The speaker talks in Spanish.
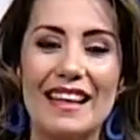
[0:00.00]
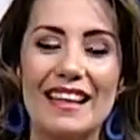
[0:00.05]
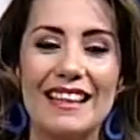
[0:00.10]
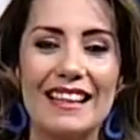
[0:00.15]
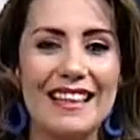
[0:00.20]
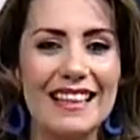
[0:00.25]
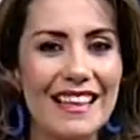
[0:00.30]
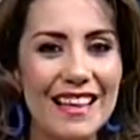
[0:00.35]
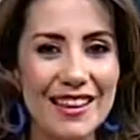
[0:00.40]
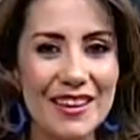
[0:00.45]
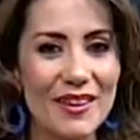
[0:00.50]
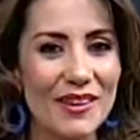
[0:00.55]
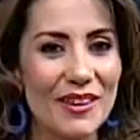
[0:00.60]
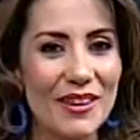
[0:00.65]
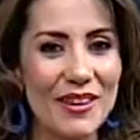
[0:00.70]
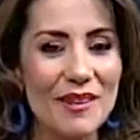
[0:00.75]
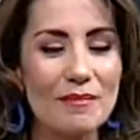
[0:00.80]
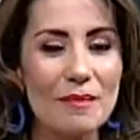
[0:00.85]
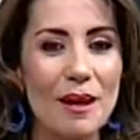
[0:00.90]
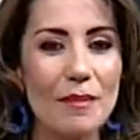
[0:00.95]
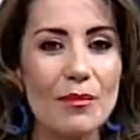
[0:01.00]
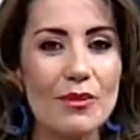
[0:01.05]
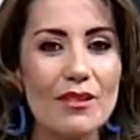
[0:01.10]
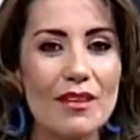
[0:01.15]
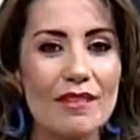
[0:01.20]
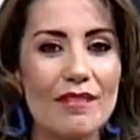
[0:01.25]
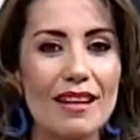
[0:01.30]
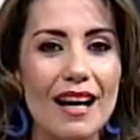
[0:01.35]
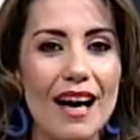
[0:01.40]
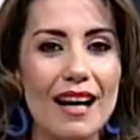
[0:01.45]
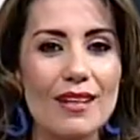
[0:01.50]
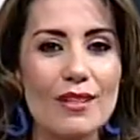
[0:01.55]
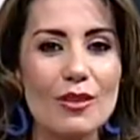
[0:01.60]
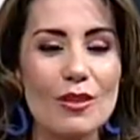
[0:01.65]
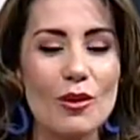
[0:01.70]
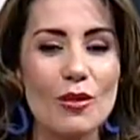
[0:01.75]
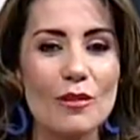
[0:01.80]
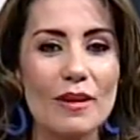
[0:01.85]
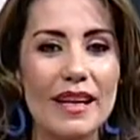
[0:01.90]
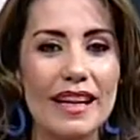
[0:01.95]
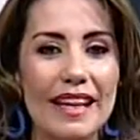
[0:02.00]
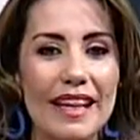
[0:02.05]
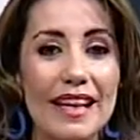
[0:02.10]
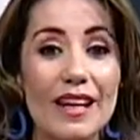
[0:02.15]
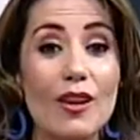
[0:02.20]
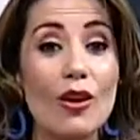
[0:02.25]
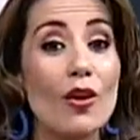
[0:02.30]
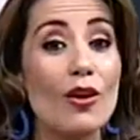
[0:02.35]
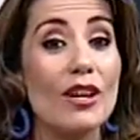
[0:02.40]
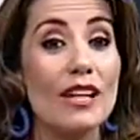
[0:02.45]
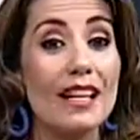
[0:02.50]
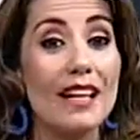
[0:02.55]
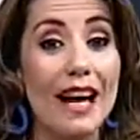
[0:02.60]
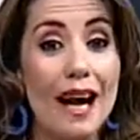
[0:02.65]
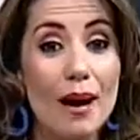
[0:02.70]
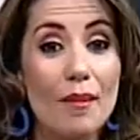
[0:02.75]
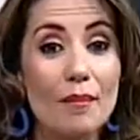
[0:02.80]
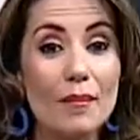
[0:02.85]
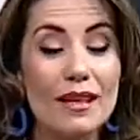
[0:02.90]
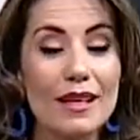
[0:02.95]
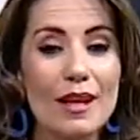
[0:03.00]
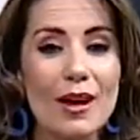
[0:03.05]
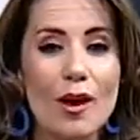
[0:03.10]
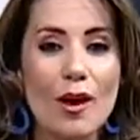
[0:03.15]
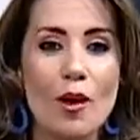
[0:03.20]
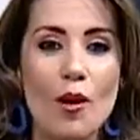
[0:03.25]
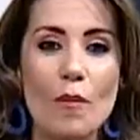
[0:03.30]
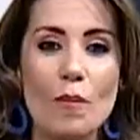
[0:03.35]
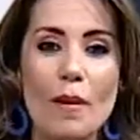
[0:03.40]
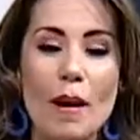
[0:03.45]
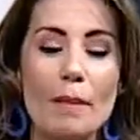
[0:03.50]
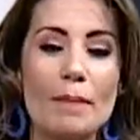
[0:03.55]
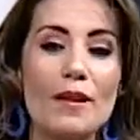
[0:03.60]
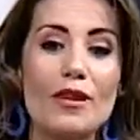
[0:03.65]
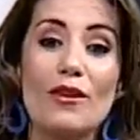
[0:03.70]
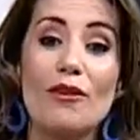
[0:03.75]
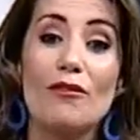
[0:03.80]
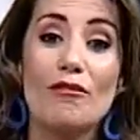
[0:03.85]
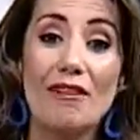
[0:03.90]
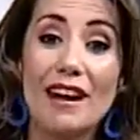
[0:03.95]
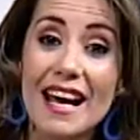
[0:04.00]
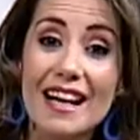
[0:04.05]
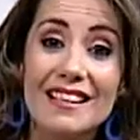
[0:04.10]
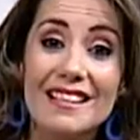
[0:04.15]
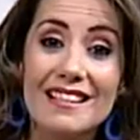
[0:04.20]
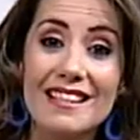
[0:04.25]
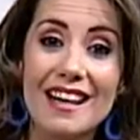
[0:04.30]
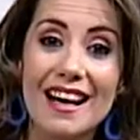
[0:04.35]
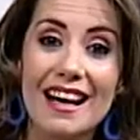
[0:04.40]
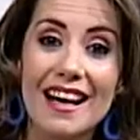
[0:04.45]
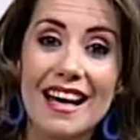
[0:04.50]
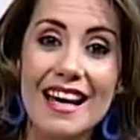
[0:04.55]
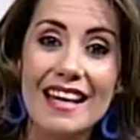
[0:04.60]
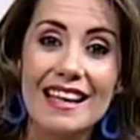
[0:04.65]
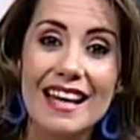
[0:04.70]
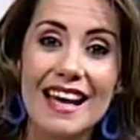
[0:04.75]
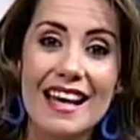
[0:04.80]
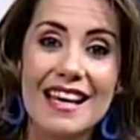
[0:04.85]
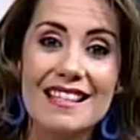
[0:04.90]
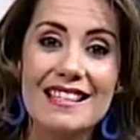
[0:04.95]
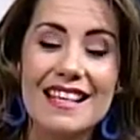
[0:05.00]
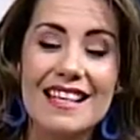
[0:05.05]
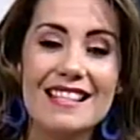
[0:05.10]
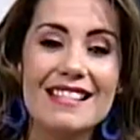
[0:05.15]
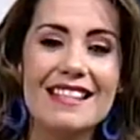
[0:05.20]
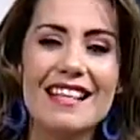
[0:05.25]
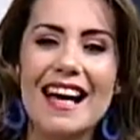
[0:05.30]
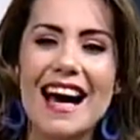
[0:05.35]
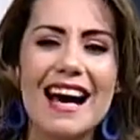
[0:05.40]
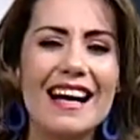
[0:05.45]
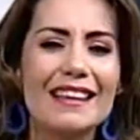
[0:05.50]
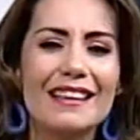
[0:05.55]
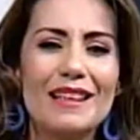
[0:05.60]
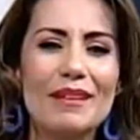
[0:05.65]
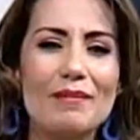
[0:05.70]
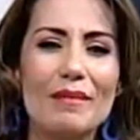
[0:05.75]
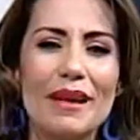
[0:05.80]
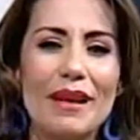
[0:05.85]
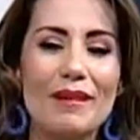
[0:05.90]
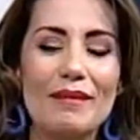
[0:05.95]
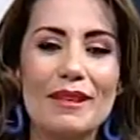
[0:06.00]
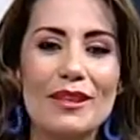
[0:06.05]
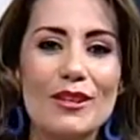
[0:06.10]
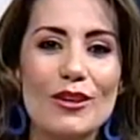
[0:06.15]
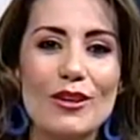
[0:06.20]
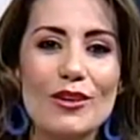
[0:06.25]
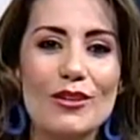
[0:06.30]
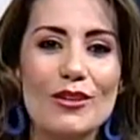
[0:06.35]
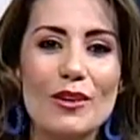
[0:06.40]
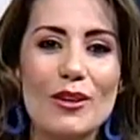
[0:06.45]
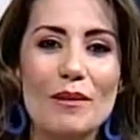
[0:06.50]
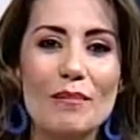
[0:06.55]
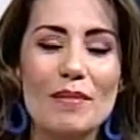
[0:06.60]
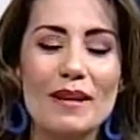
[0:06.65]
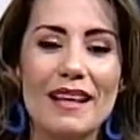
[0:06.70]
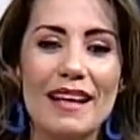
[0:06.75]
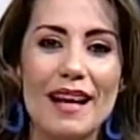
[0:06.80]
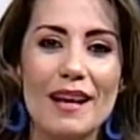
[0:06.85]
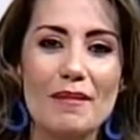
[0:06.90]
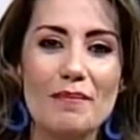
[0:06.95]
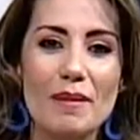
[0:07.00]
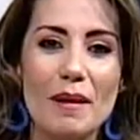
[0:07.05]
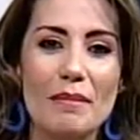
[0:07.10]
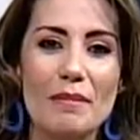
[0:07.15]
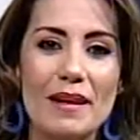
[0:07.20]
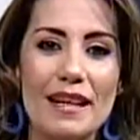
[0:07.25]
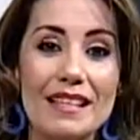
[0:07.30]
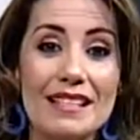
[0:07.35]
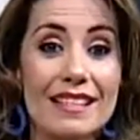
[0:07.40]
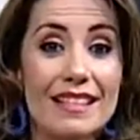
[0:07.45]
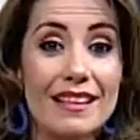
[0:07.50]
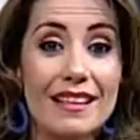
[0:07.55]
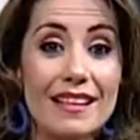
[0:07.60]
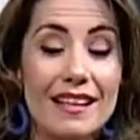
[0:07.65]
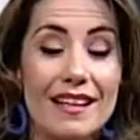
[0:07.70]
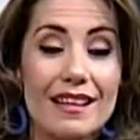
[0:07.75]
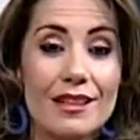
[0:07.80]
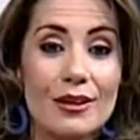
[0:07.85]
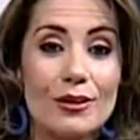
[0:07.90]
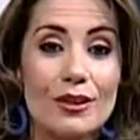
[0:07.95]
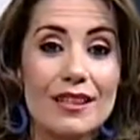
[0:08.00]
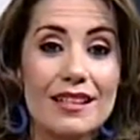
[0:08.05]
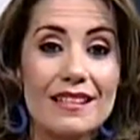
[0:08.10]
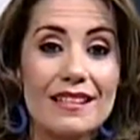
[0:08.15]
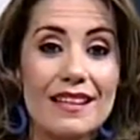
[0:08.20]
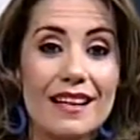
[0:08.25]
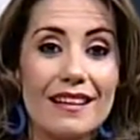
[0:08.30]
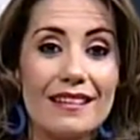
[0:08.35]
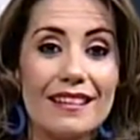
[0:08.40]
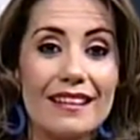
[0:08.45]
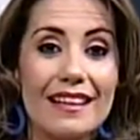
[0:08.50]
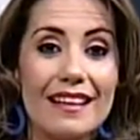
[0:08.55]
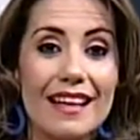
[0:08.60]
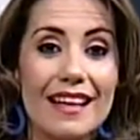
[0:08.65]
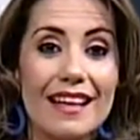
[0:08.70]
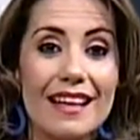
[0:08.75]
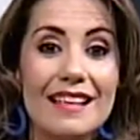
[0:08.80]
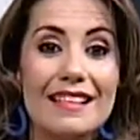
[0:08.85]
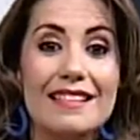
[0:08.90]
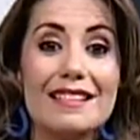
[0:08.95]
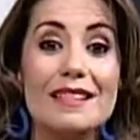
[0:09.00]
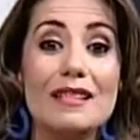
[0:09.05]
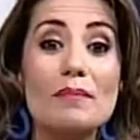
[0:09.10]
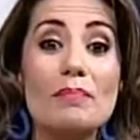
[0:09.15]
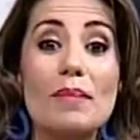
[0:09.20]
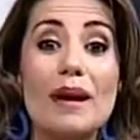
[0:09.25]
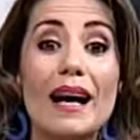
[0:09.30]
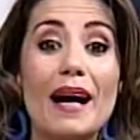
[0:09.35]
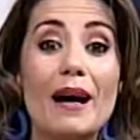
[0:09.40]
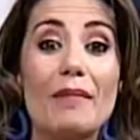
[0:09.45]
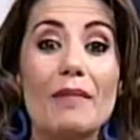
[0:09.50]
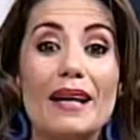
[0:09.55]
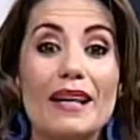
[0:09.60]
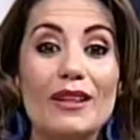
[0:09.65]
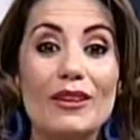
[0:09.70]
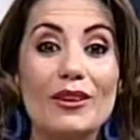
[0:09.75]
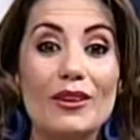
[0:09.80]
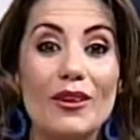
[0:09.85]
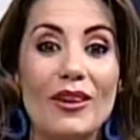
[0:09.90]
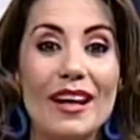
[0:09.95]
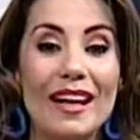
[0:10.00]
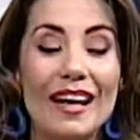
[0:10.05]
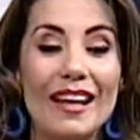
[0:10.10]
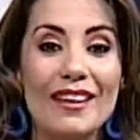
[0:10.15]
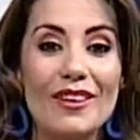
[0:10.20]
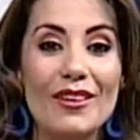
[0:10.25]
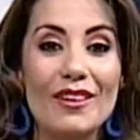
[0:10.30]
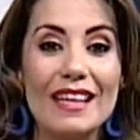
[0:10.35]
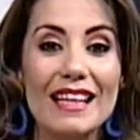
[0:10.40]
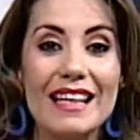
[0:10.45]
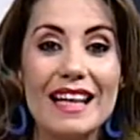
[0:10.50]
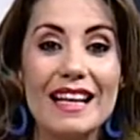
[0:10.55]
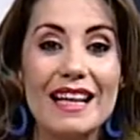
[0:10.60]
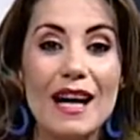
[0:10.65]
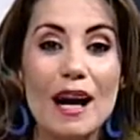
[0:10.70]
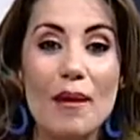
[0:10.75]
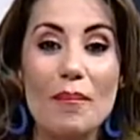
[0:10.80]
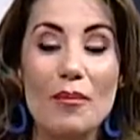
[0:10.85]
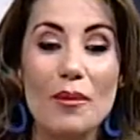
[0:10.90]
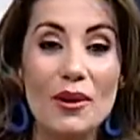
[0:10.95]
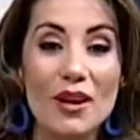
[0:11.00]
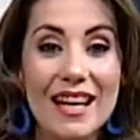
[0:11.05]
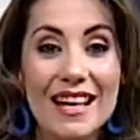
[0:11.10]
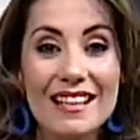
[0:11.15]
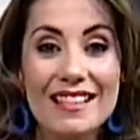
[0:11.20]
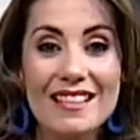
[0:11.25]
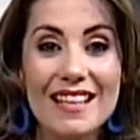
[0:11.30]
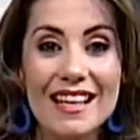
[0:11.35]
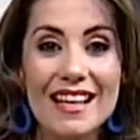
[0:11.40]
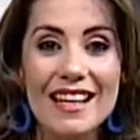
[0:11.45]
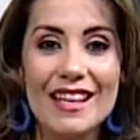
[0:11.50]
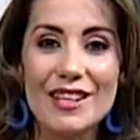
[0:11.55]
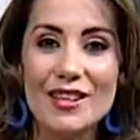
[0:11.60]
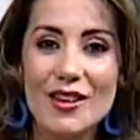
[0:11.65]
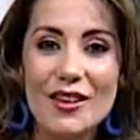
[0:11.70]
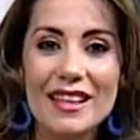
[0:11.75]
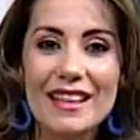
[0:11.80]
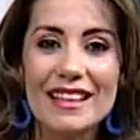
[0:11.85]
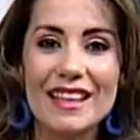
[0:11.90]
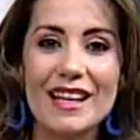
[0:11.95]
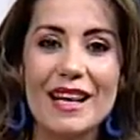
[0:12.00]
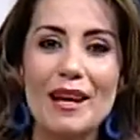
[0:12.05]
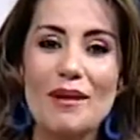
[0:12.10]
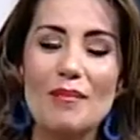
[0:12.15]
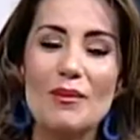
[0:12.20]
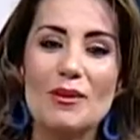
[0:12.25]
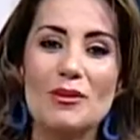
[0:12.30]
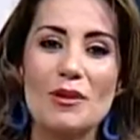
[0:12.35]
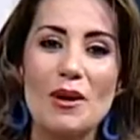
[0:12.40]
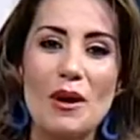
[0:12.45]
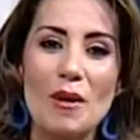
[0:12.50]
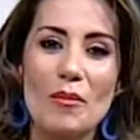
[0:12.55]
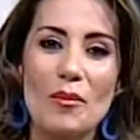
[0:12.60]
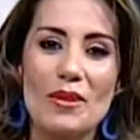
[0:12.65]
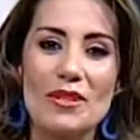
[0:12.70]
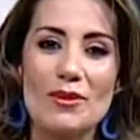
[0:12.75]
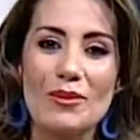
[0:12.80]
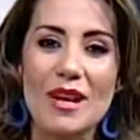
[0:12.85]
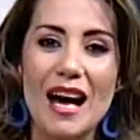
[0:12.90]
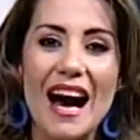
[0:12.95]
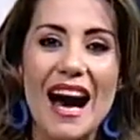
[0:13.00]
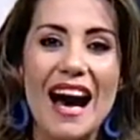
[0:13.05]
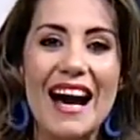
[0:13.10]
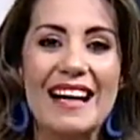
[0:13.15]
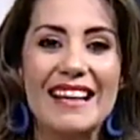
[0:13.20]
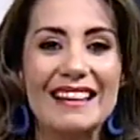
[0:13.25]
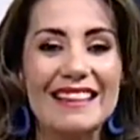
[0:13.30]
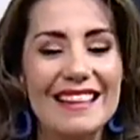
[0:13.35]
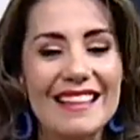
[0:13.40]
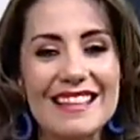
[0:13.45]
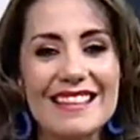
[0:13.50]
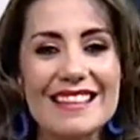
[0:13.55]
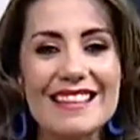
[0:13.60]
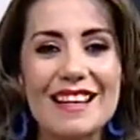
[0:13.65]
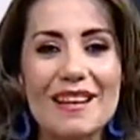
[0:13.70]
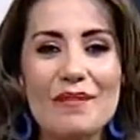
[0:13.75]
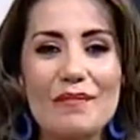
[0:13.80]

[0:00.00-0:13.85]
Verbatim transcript: El día de hoy vamos a hablar sobre el origami o papiroflexia, que es este arte maravilloso de plegar papel sin tener que utilizar tijeras ni pegamento, de origen japonés y hoy tenemos pues una artista